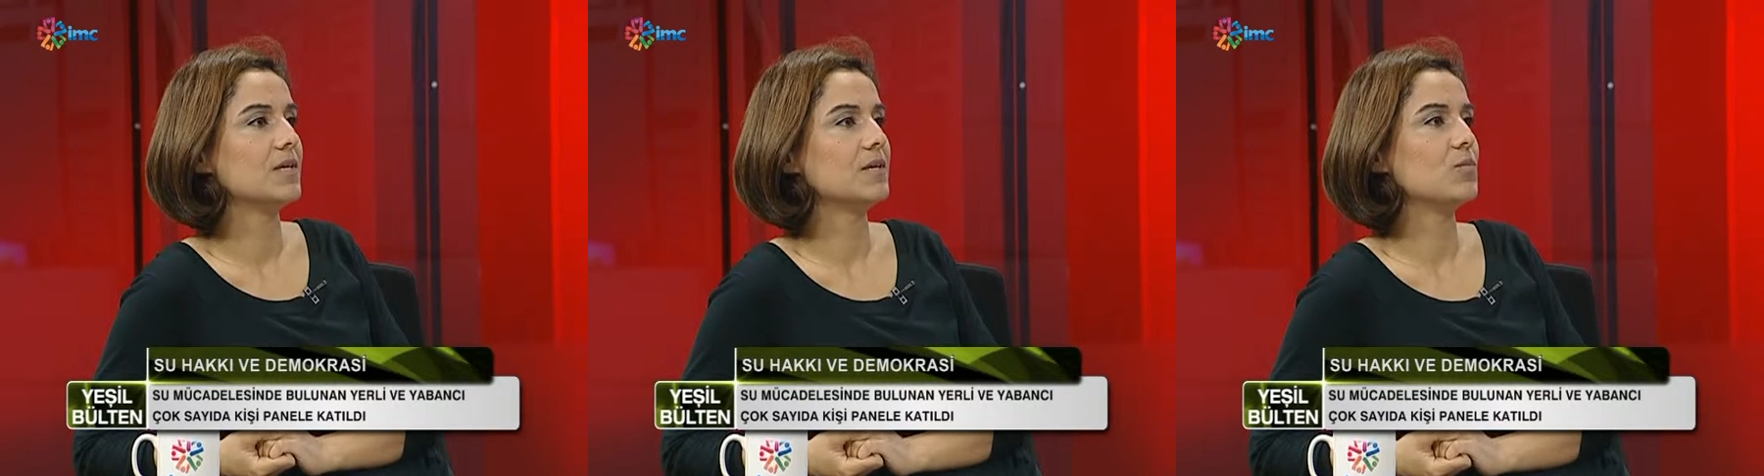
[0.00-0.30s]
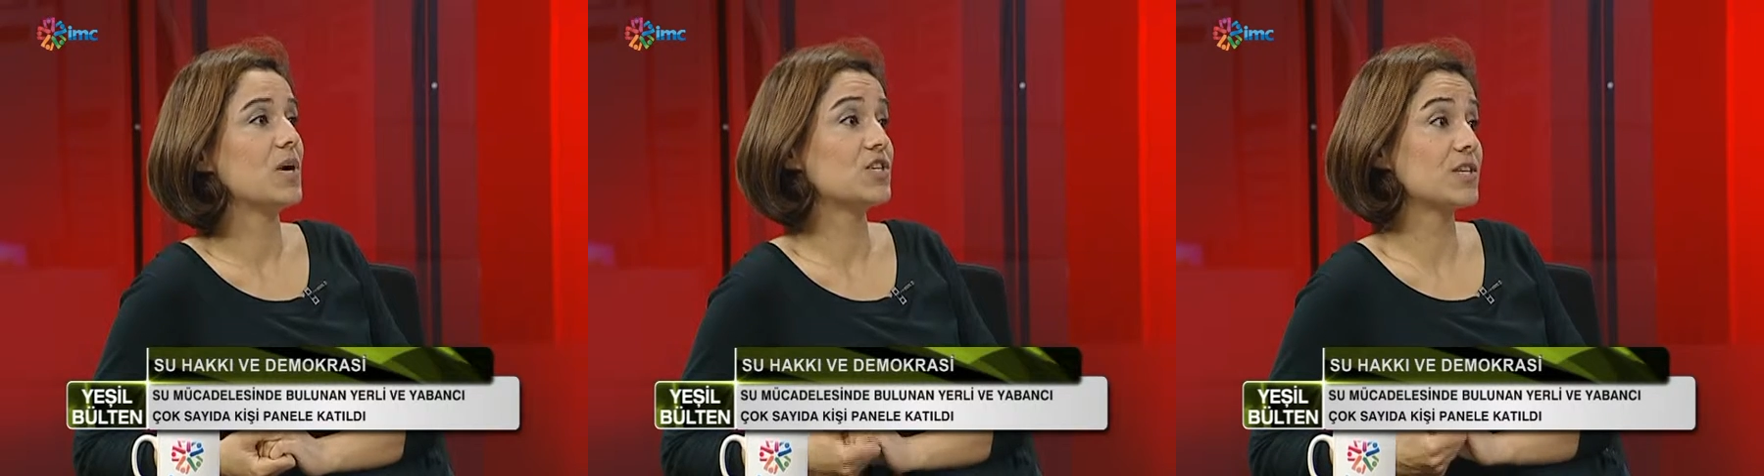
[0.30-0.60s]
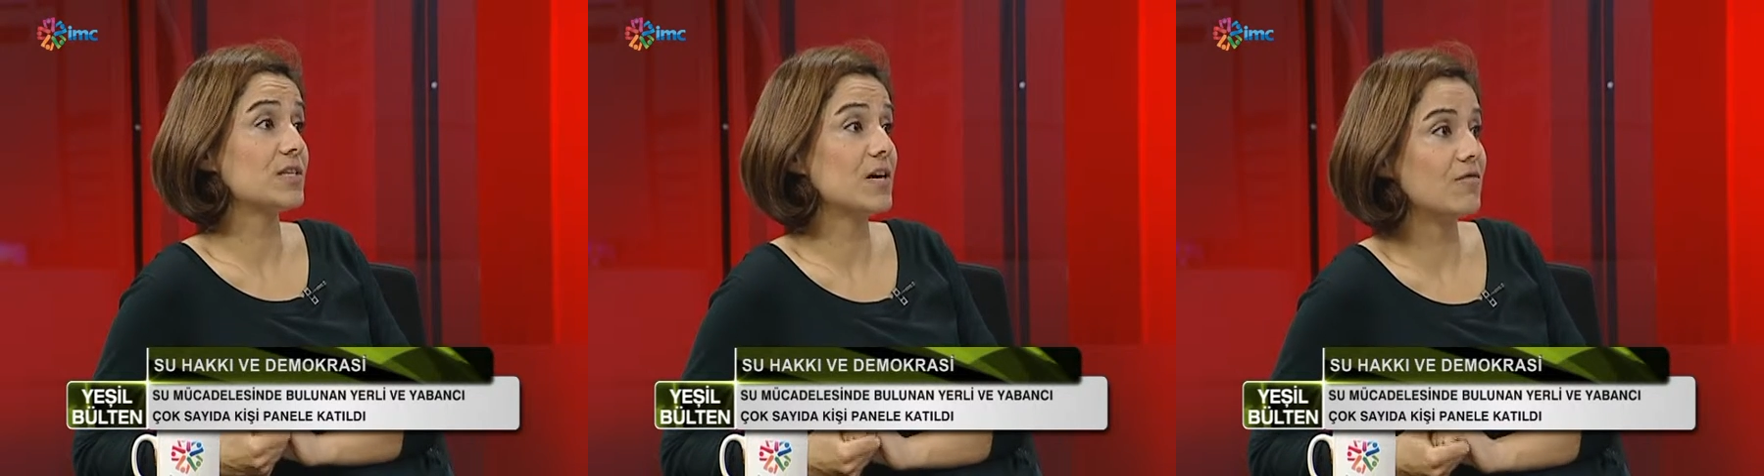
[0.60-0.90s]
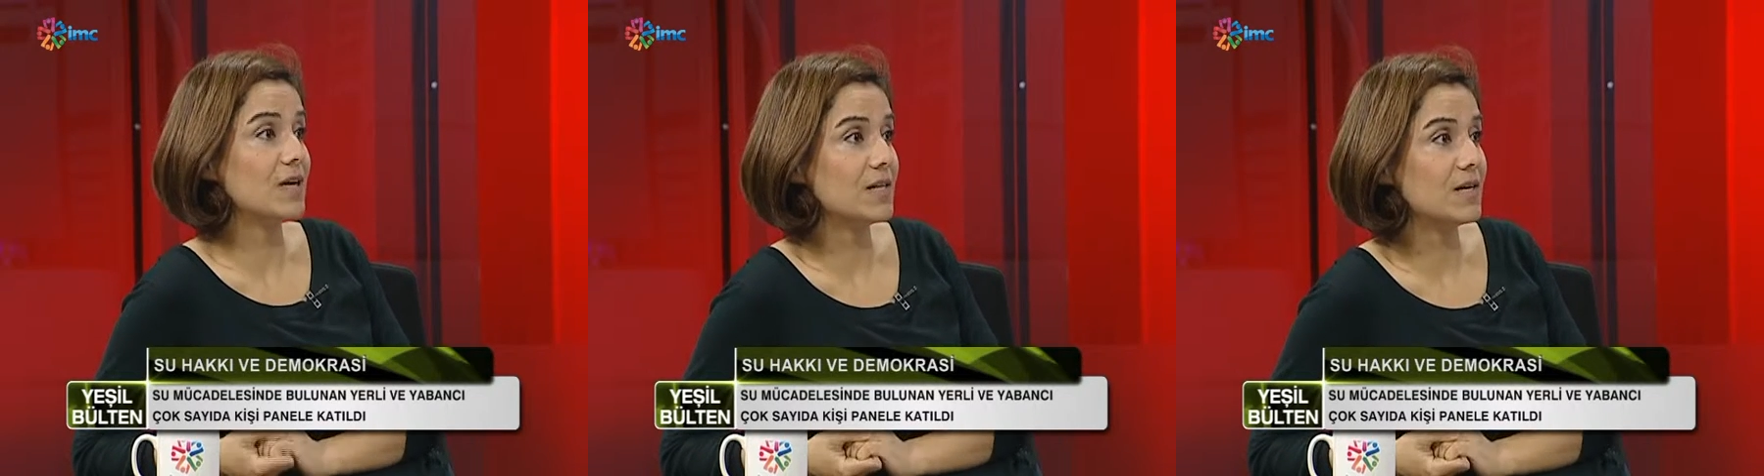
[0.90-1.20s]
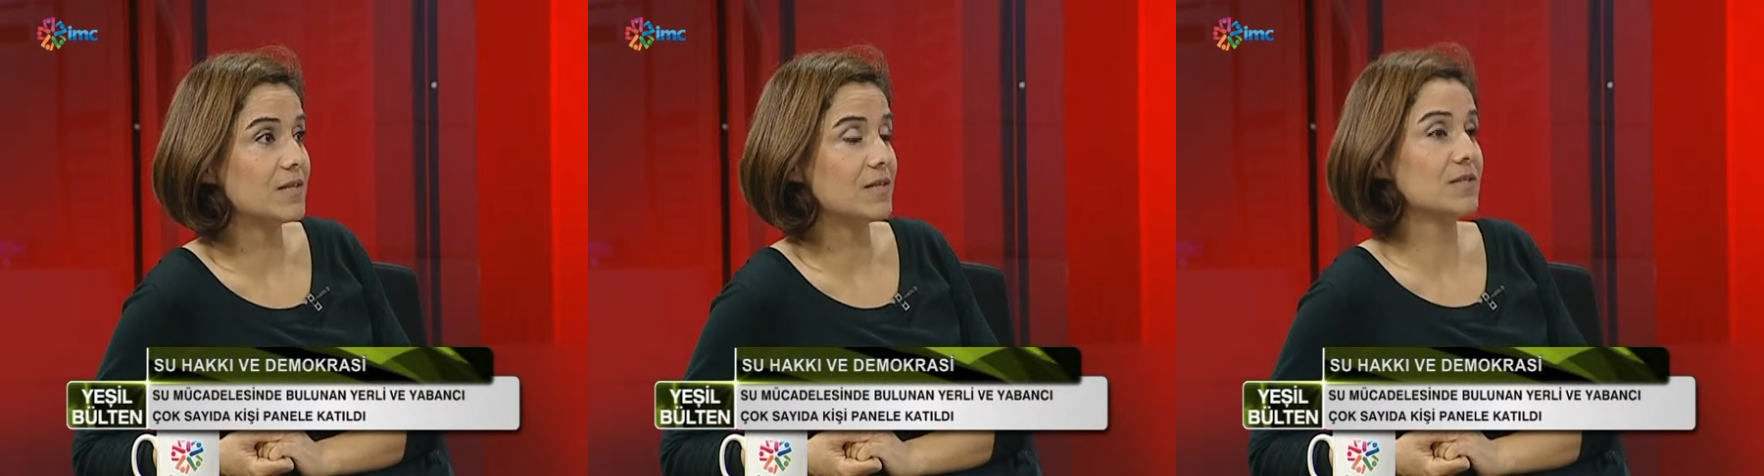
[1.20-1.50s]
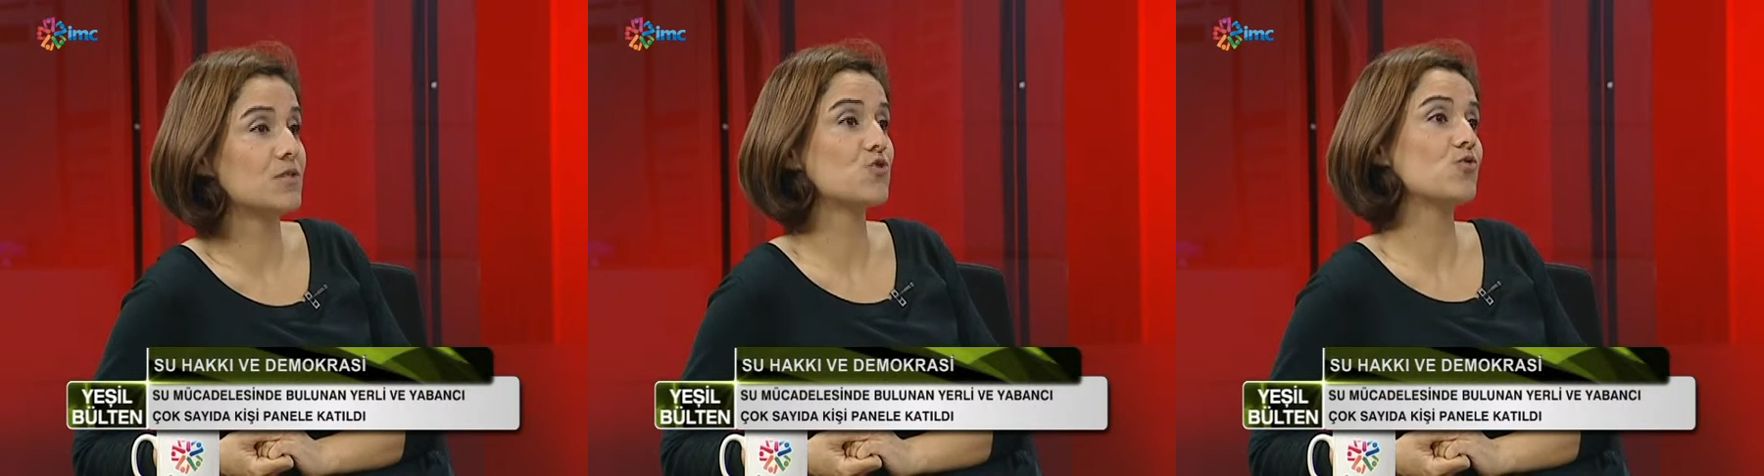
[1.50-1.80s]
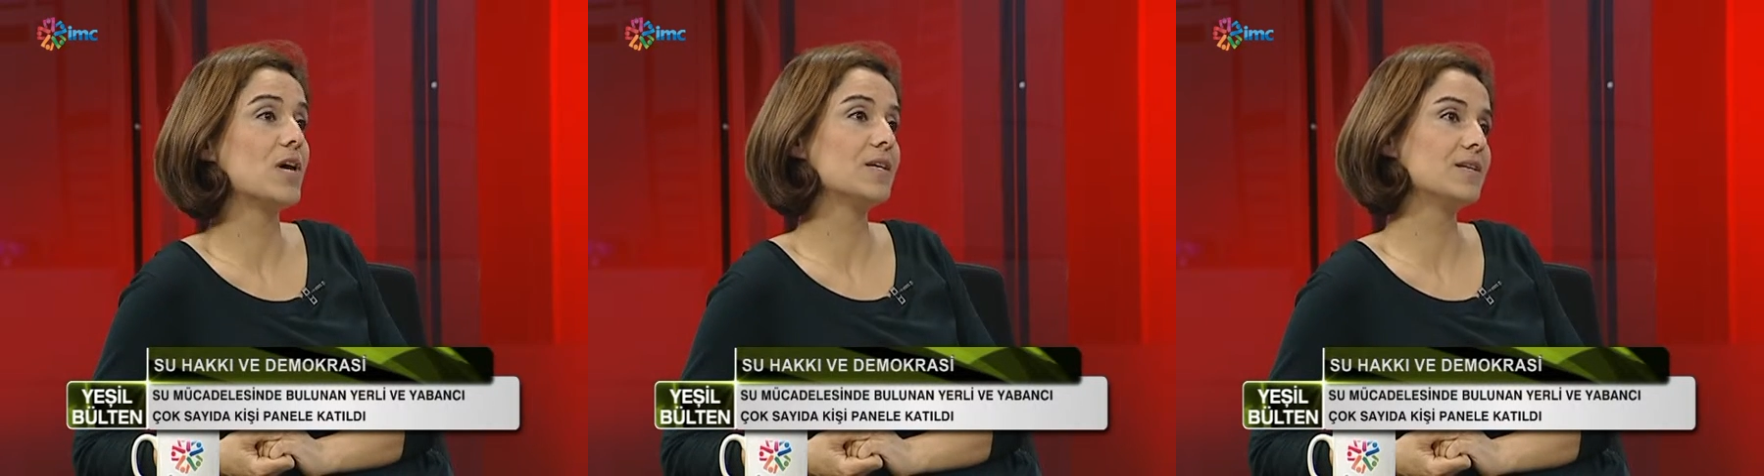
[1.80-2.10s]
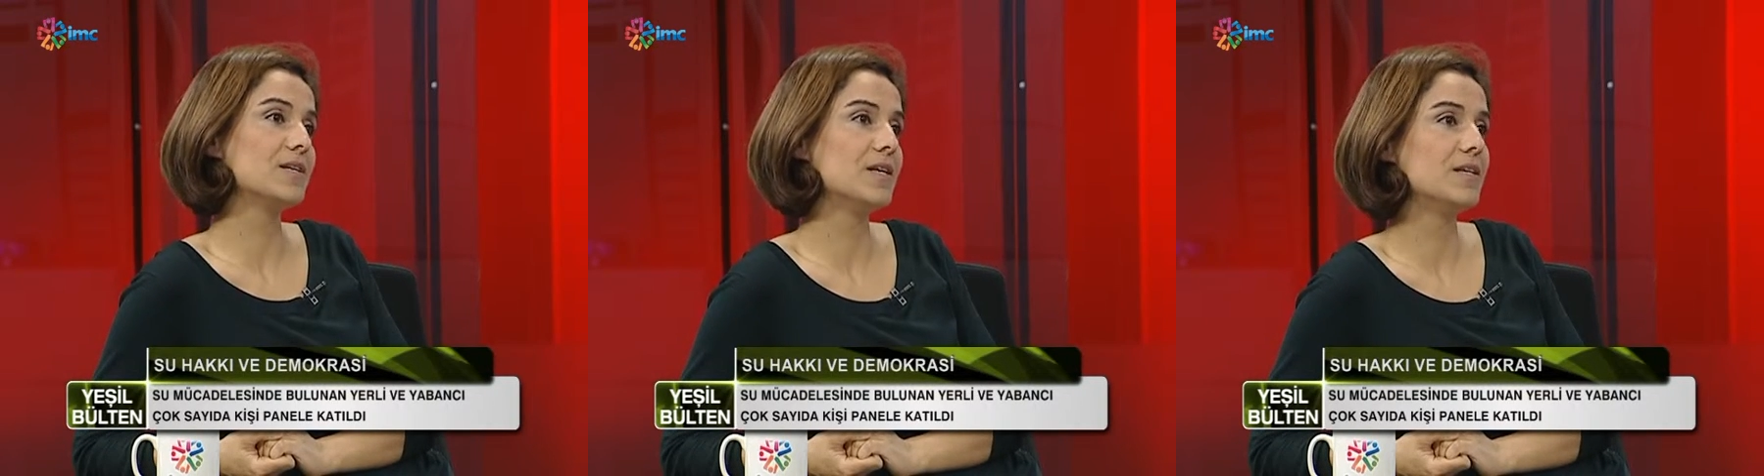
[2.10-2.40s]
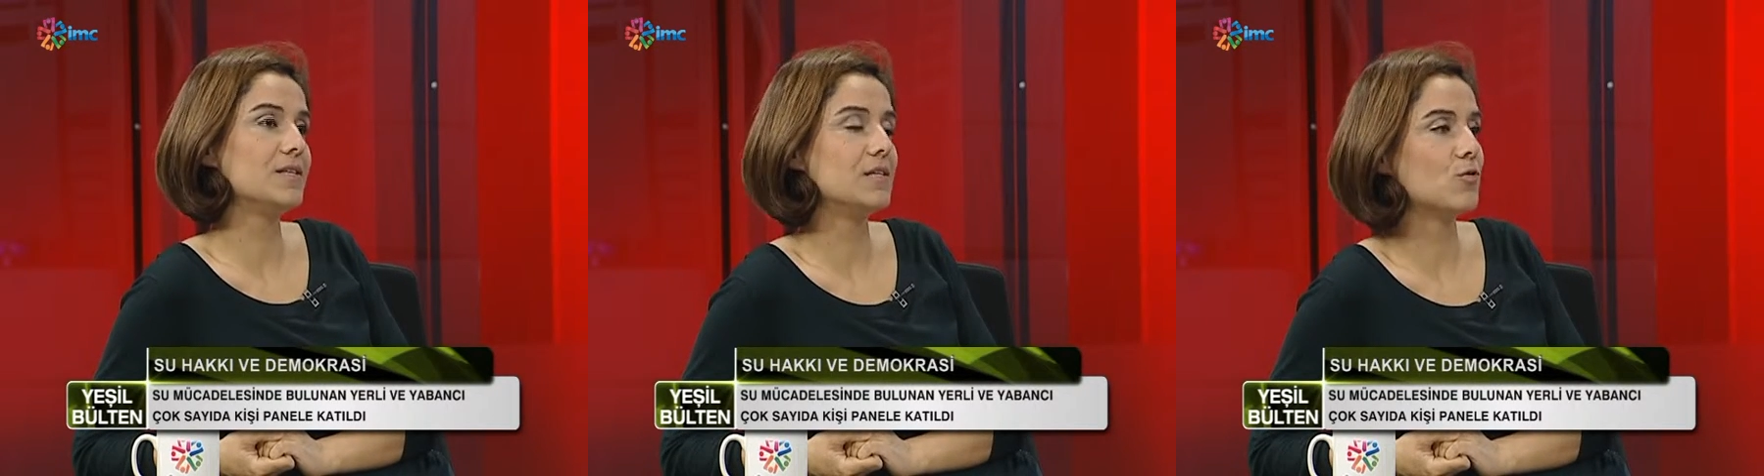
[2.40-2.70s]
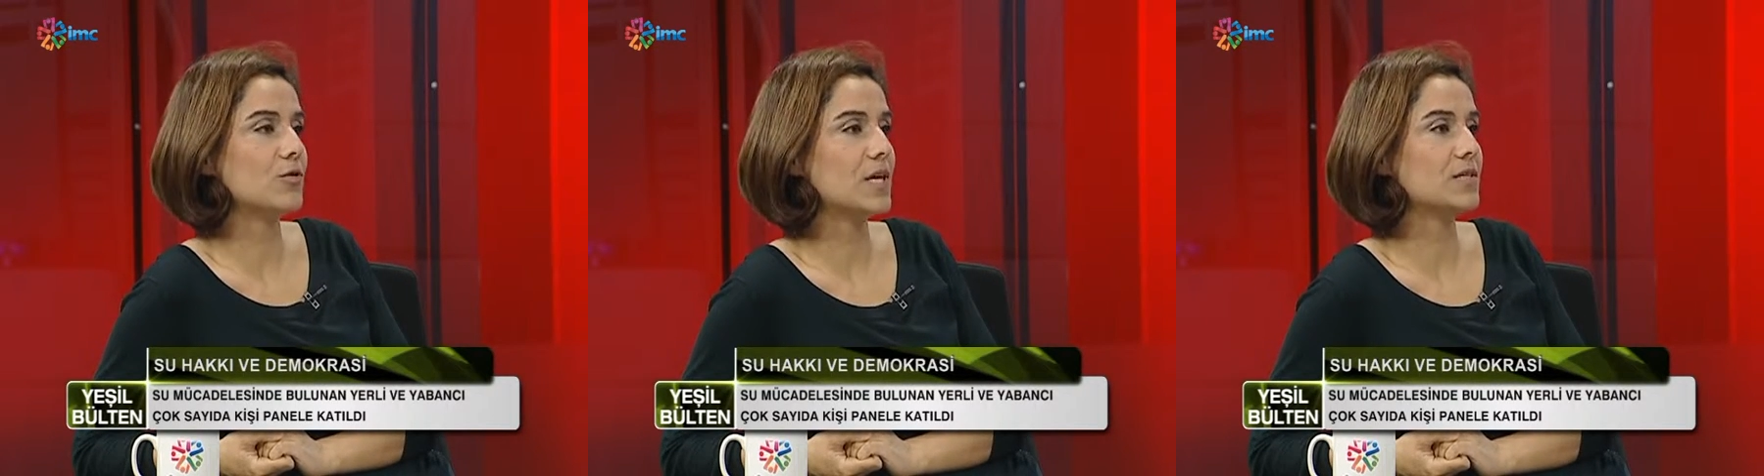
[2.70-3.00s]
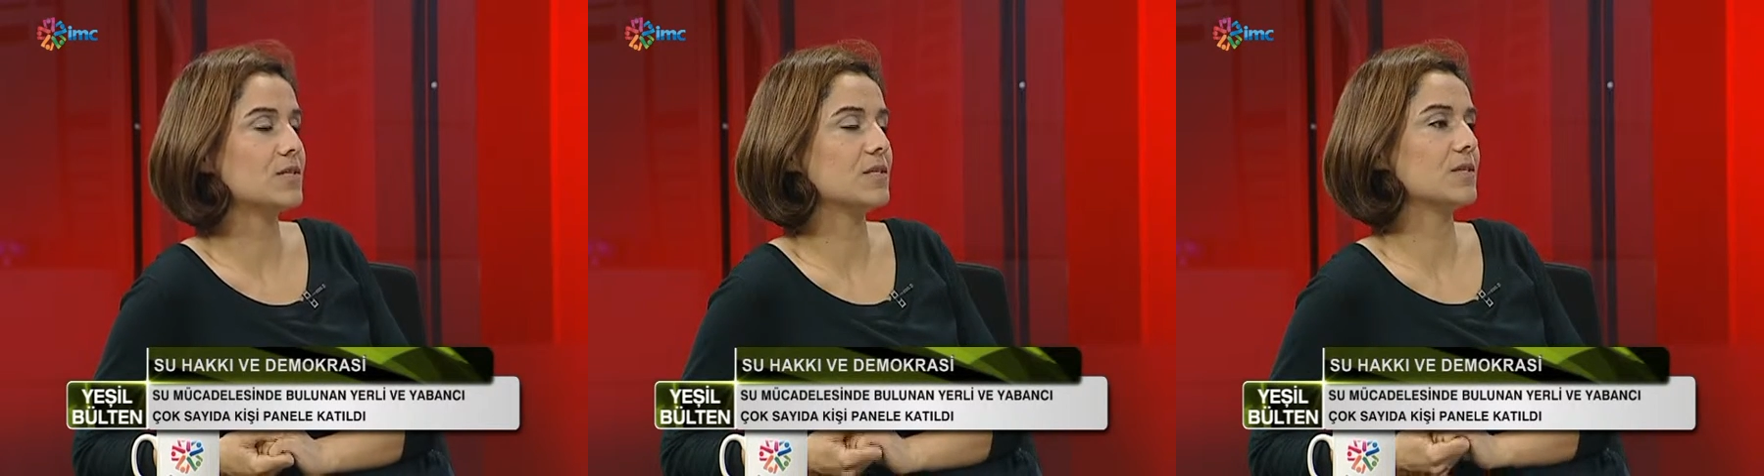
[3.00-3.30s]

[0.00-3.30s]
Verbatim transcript: e, başka davalardan hani su hakkıyla ilgili olan,